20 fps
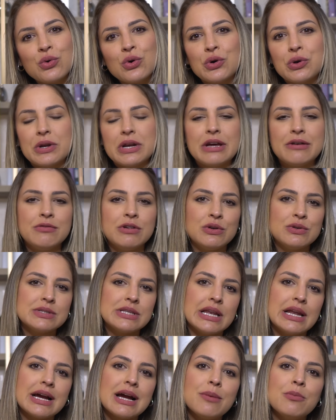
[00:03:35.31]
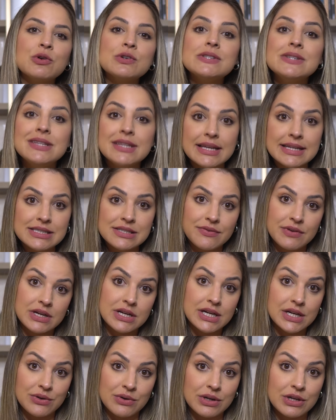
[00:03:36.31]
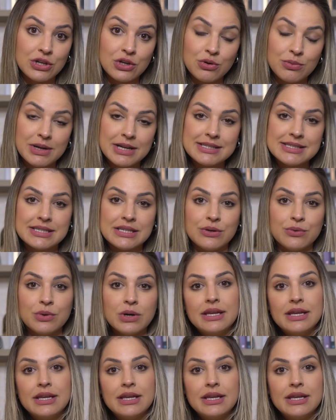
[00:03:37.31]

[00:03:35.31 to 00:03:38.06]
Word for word: coronavírus ele acabou se intensificando aqui no Brasil.